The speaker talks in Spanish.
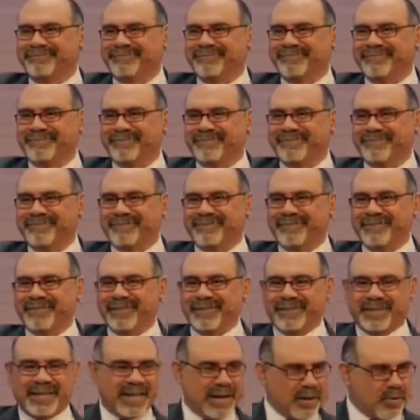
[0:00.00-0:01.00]
¿Se dan
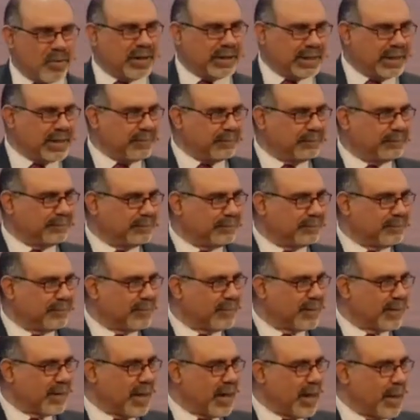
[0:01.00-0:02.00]
cuenta?
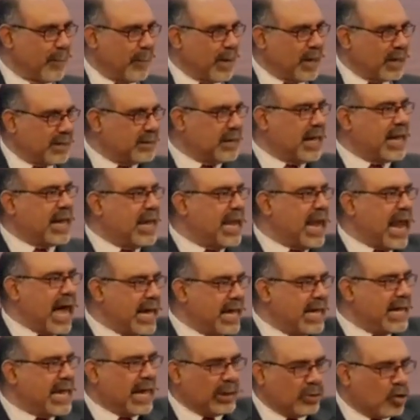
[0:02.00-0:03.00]
Pensar en la ira no
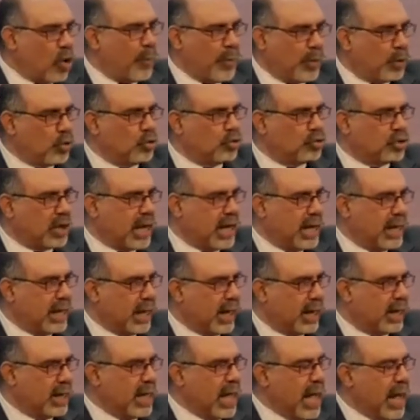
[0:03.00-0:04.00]
produce ira.
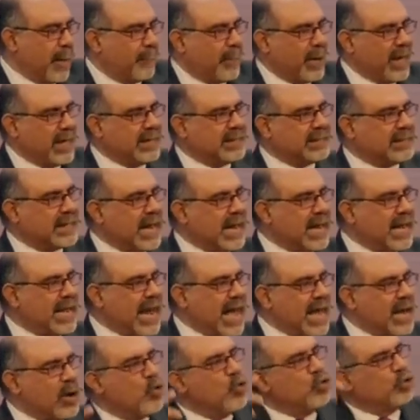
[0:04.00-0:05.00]
Pensar en la
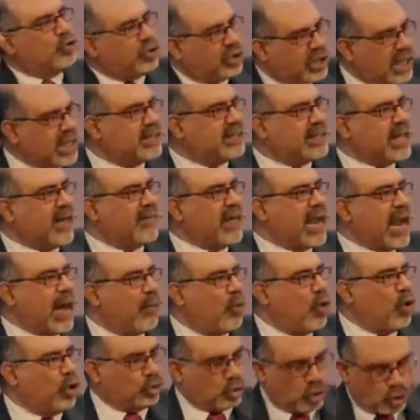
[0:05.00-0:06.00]
injusticia del aborto
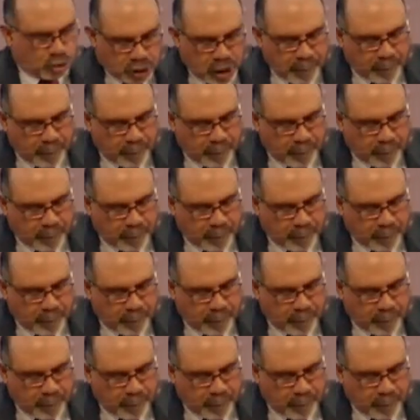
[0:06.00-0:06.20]
sí produce